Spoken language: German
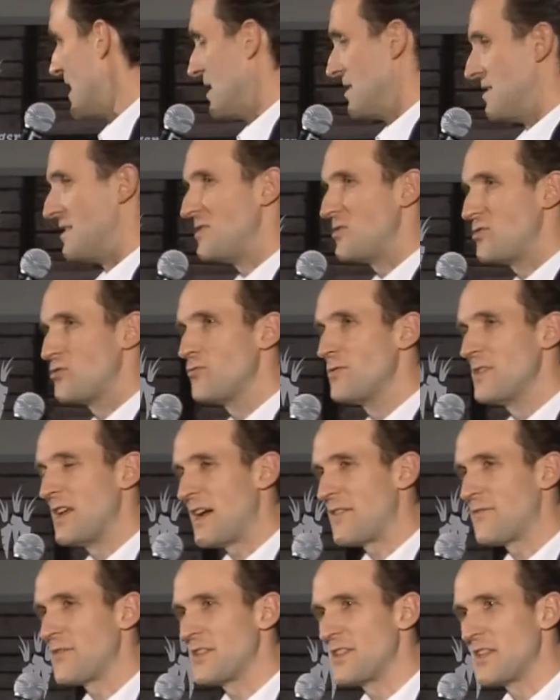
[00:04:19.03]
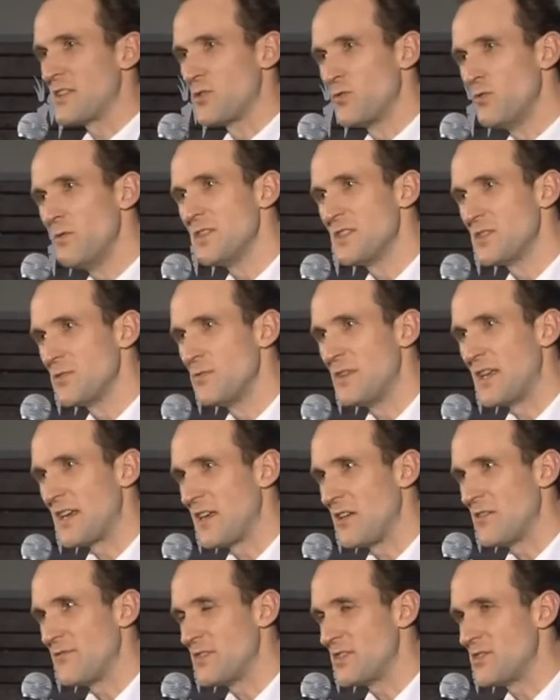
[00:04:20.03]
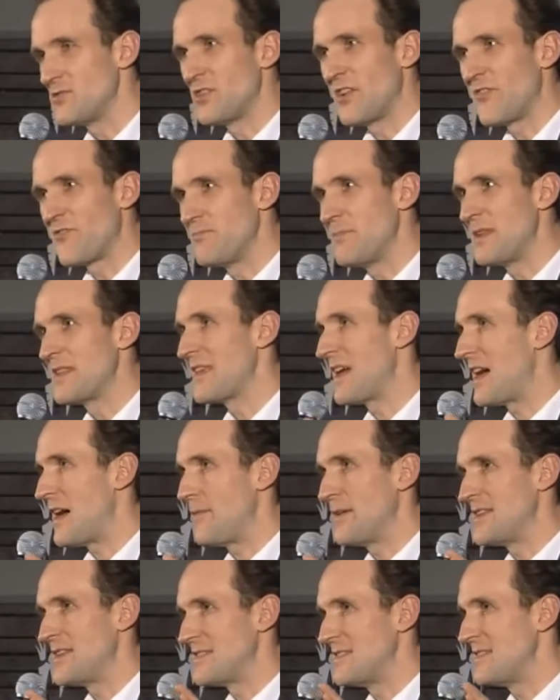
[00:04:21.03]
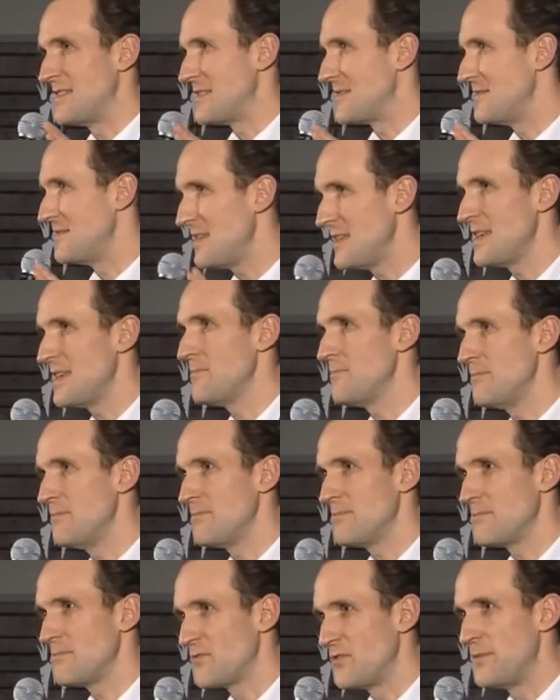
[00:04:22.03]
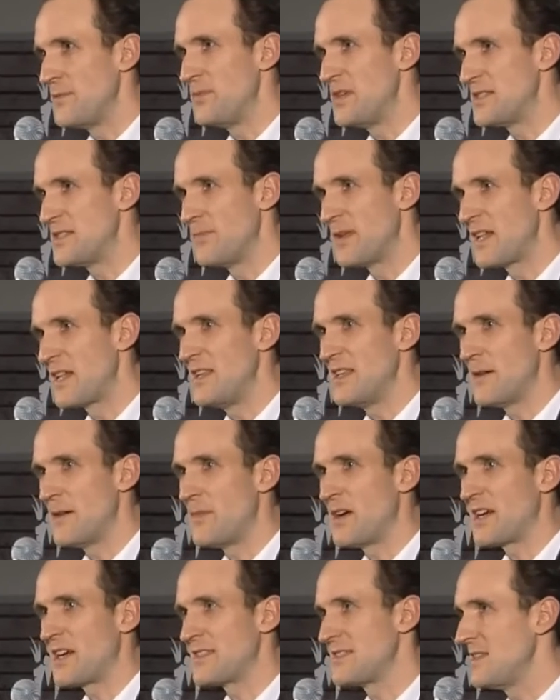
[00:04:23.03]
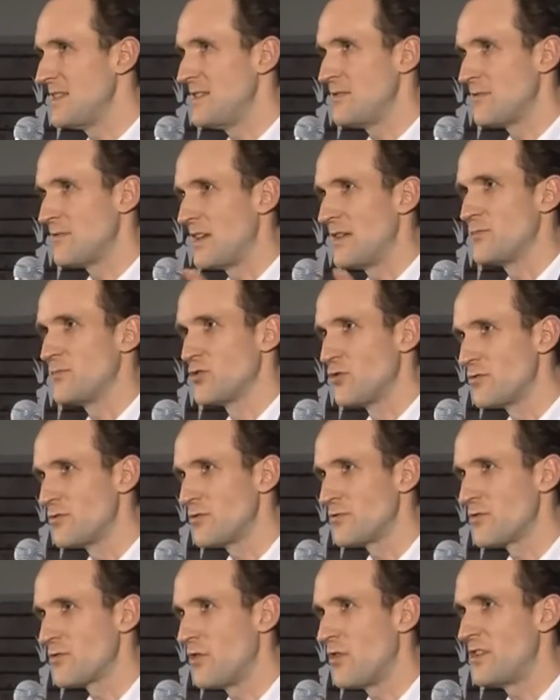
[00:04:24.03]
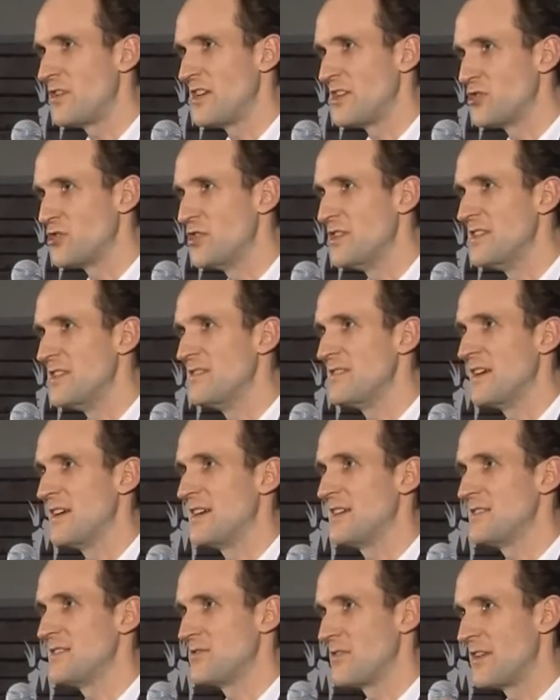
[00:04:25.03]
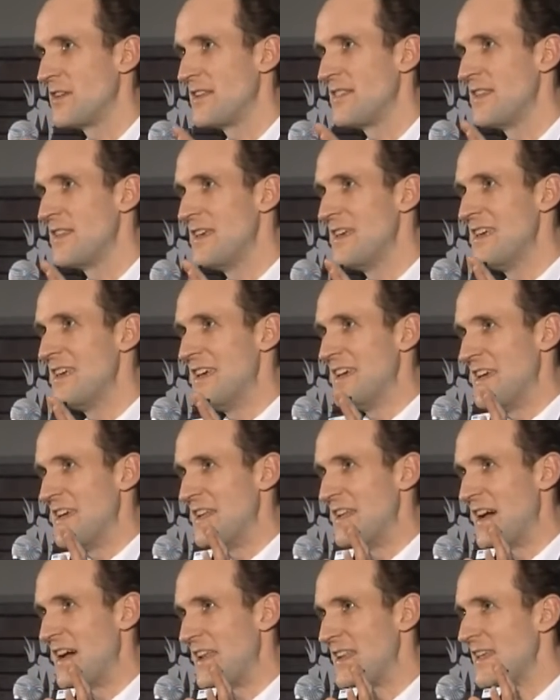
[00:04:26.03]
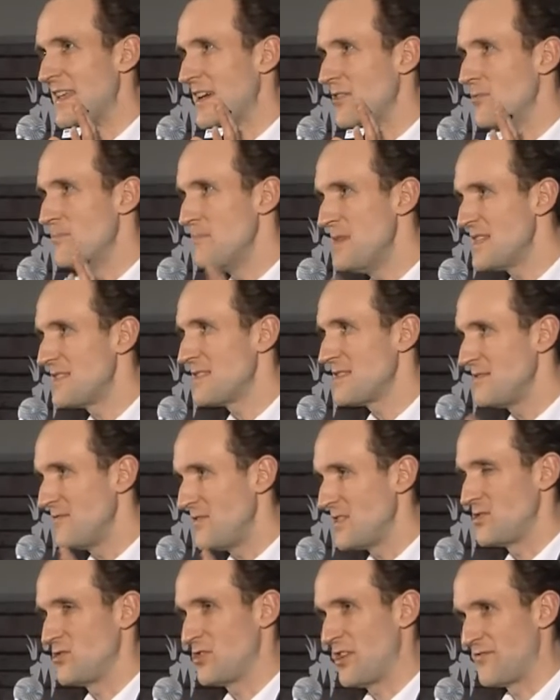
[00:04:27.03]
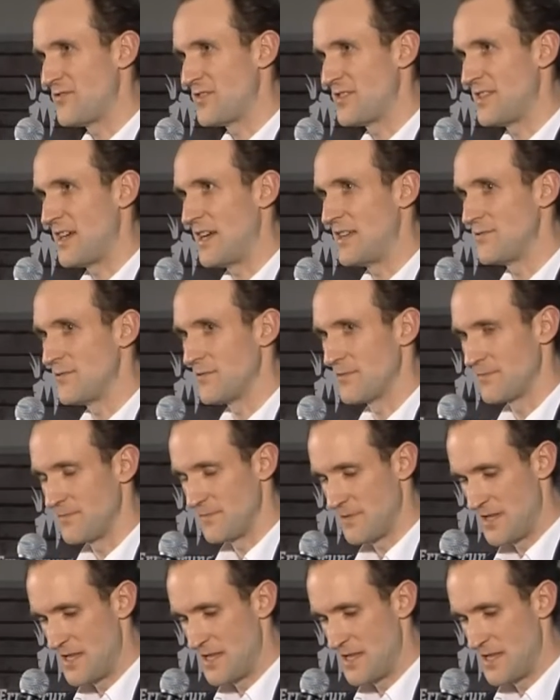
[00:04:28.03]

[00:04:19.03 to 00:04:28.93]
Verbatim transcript: Diese Studie hat durch das Who is Who der Geowissenschaften mitgearbeitet. Das ist jetzt nicht im Greenpeace-Mitgliedermagazin oder im Schrot und Korn erschienen, ja, sondern in einer der renommiertesten Wissenschaftszeitungen.